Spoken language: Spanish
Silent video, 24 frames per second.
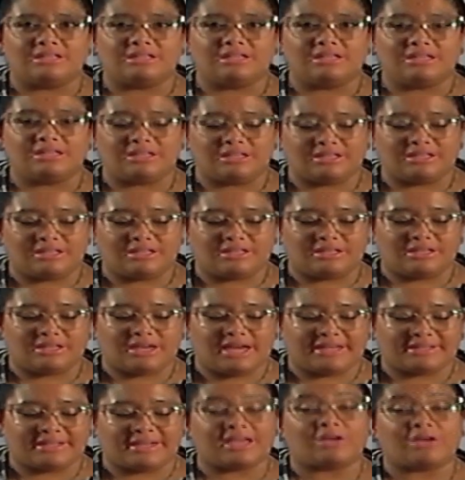Eh,
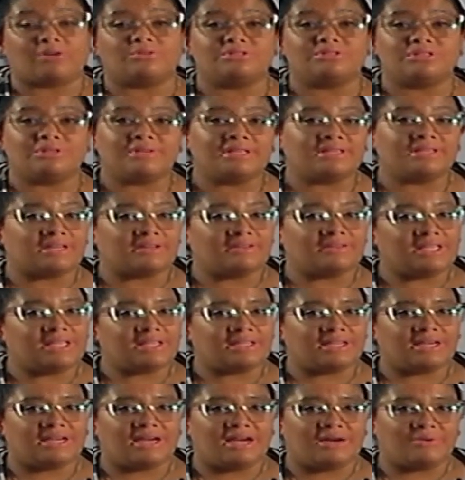hasta que escuché una
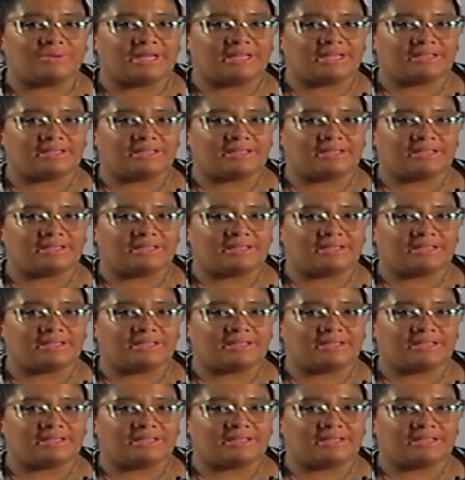entrevista,